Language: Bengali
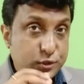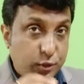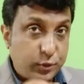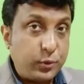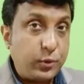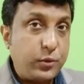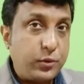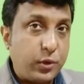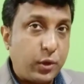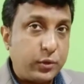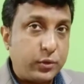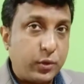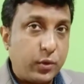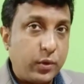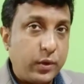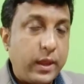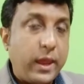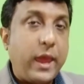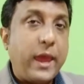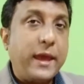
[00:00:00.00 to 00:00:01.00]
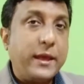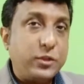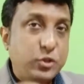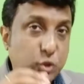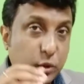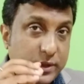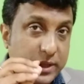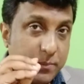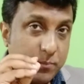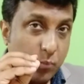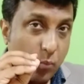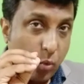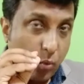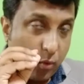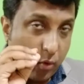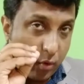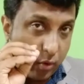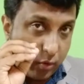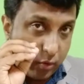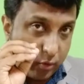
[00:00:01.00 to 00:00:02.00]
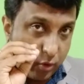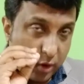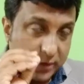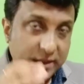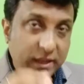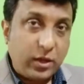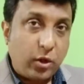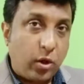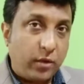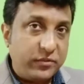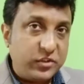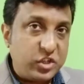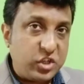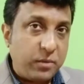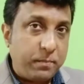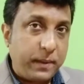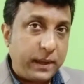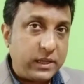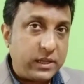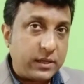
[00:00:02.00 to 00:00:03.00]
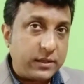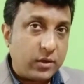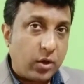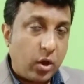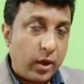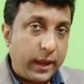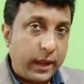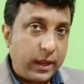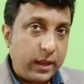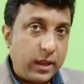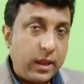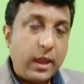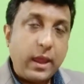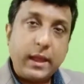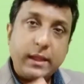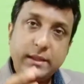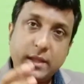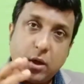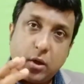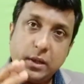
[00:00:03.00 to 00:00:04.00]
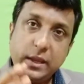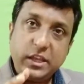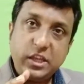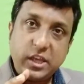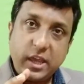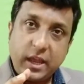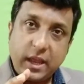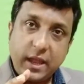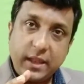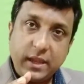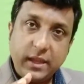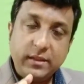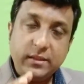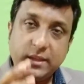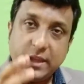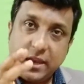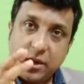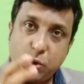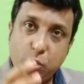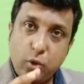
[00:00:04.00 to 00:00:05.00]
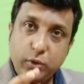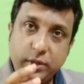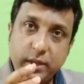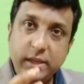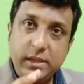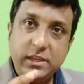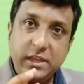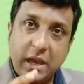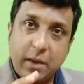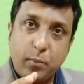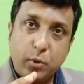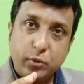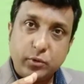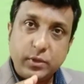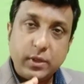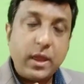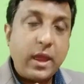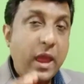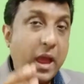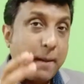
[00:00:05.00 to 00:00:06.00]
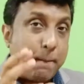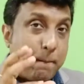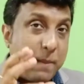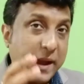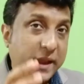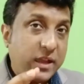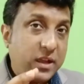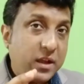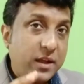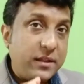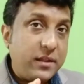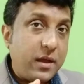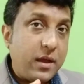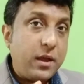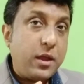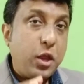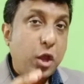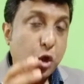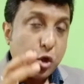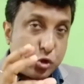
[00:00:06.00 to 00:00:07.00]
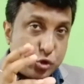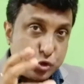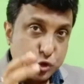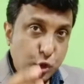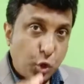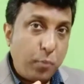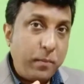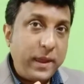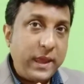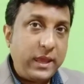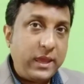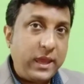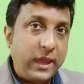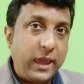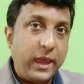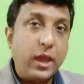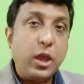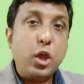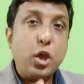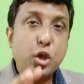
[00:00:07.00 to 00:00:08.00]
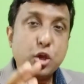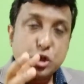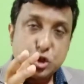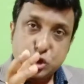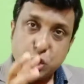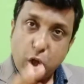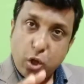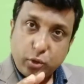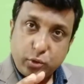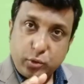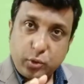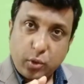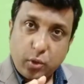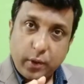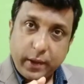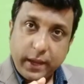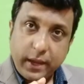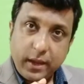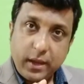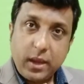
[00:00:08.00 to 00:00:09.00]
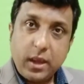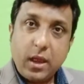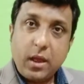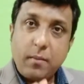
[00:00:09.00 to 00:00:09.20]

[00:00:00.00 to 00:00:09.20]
চতুর্থত যদি ক্রনিক কনস্টিপেশন হয় তাহলে সেখানে দীর্ঘদিন যাবৎ পায়খানা জমে গিয়ে শক্ত হয়ে